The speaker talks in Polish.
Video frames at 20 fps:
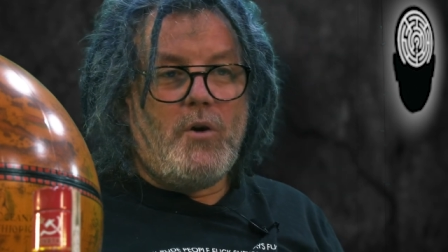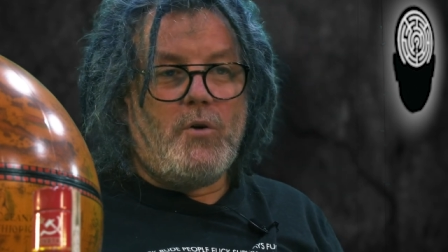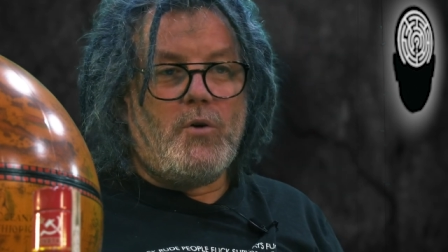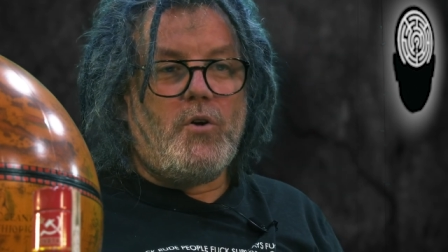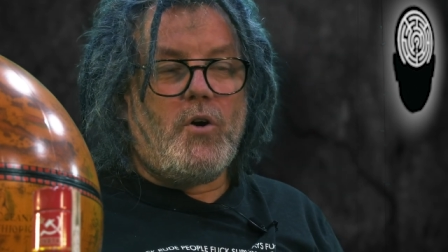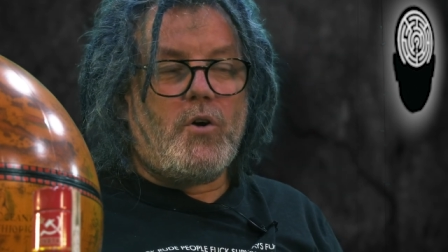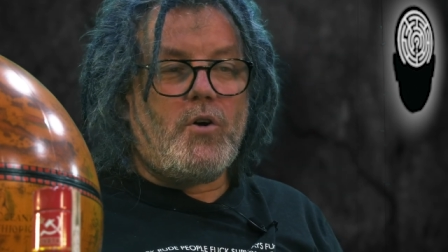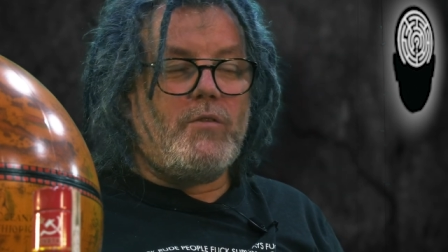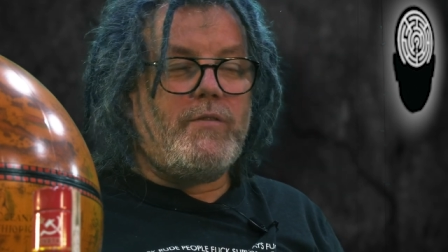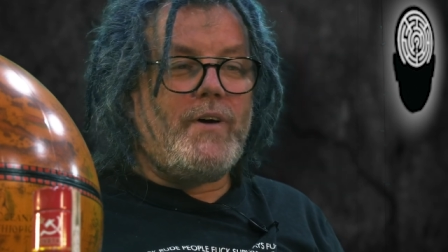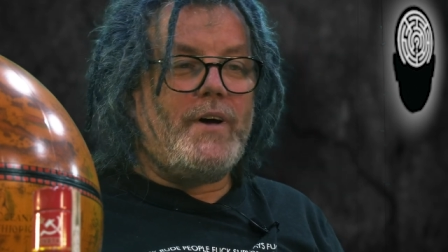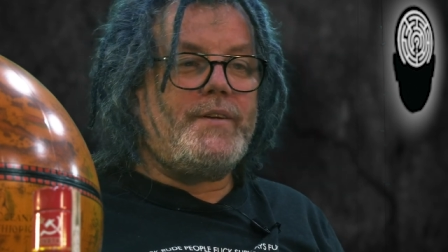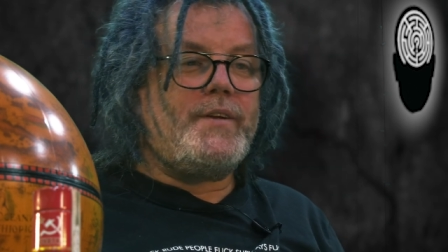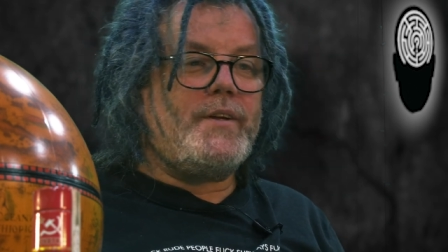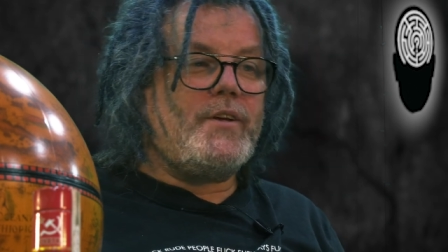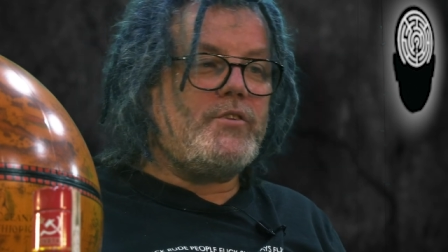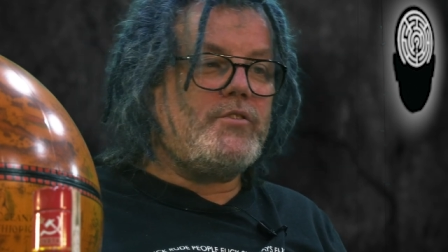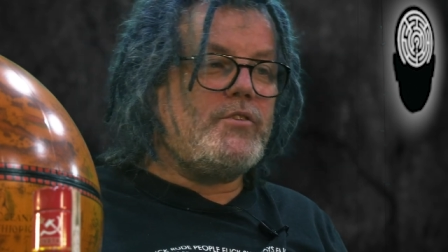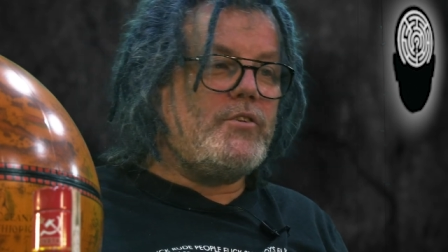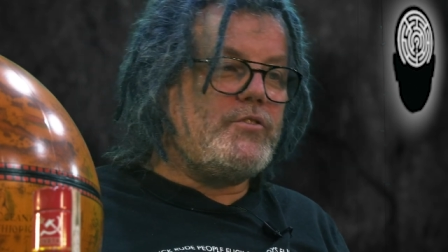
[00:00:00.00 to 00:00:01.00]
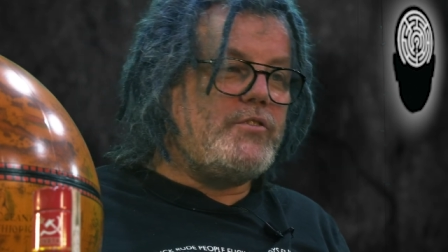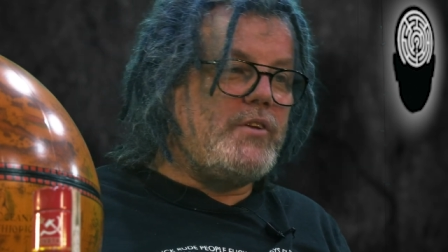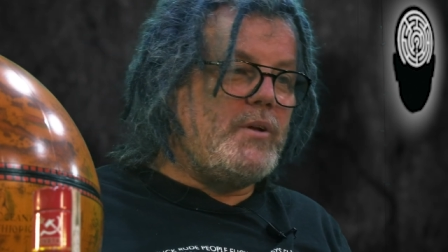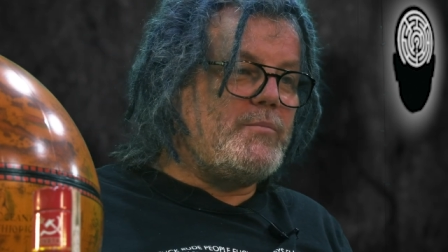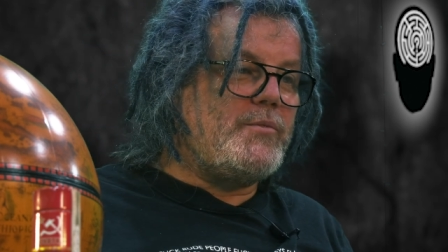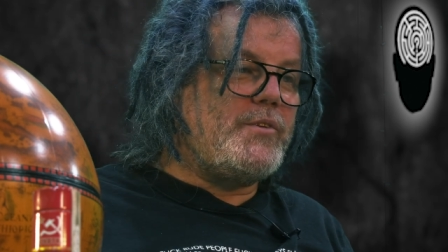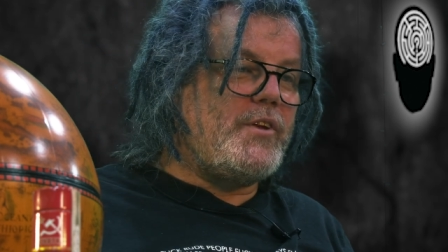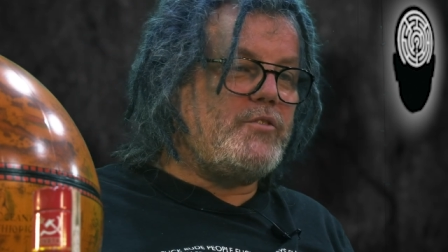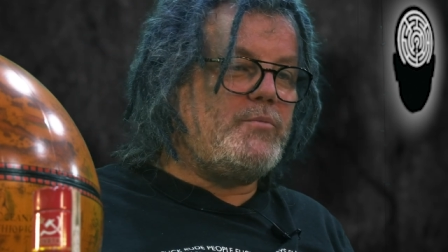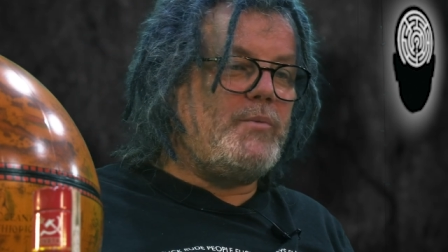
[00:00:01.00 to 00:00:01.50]
ulokowane gdzieś
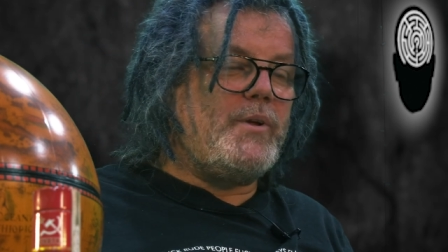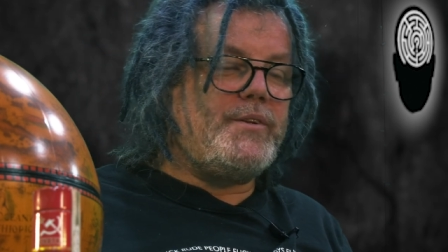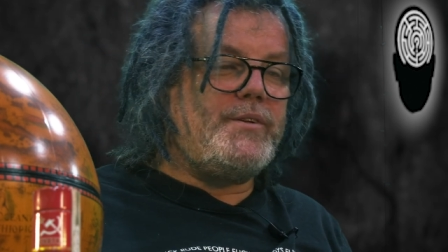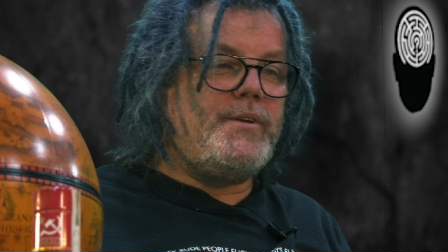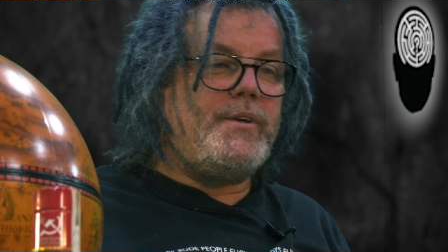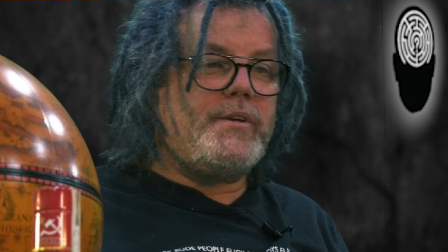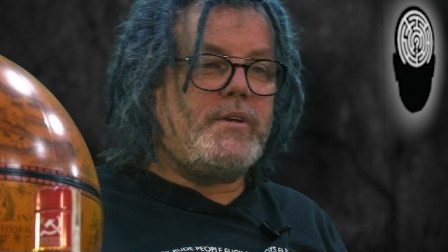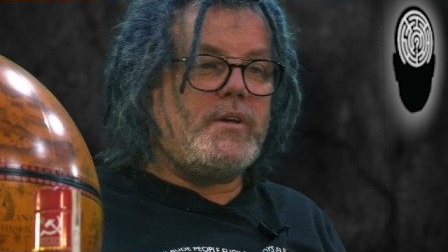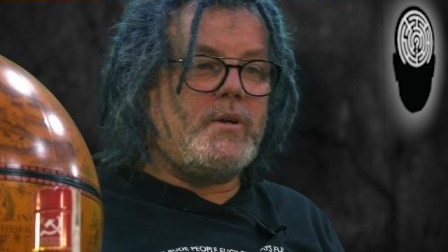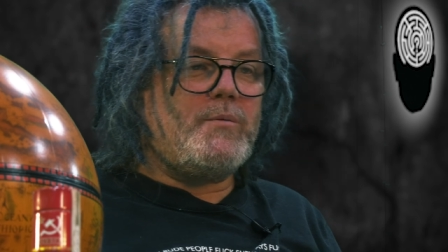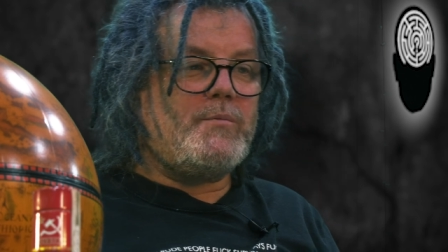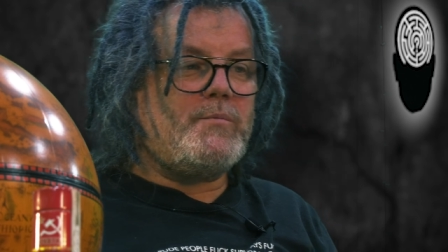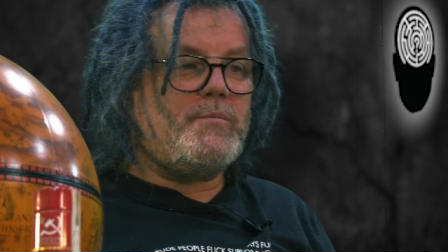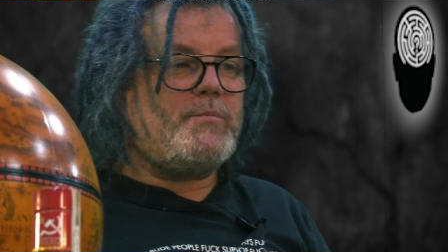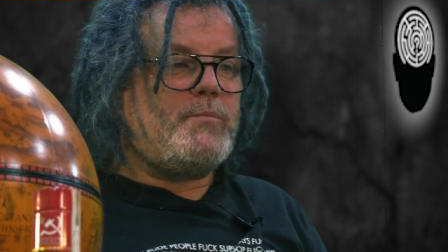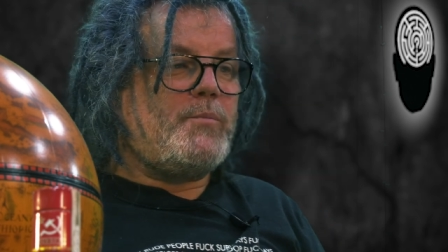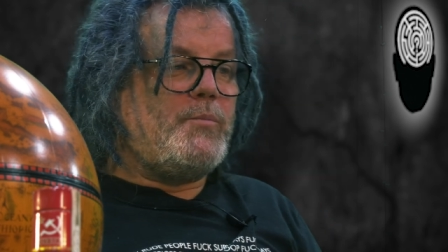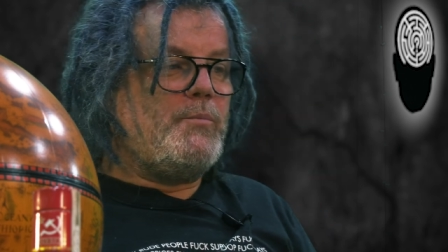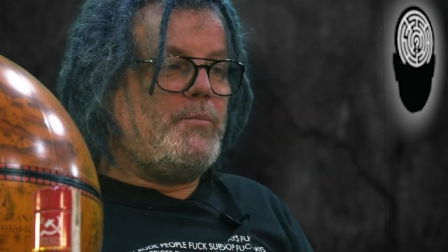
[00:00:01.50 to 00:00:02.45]
tam za śmietnikiem,